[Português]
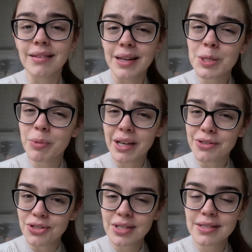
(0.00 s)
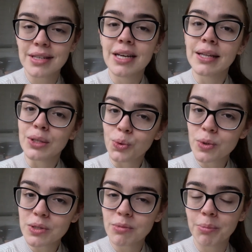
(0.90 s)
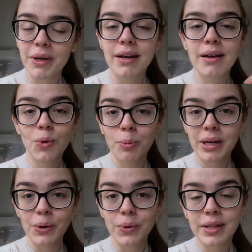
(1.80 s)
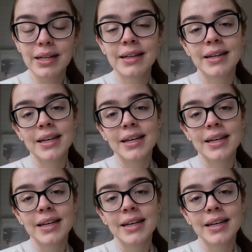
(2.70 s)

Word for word: Três picadinhas duas numa perna, uma na outra,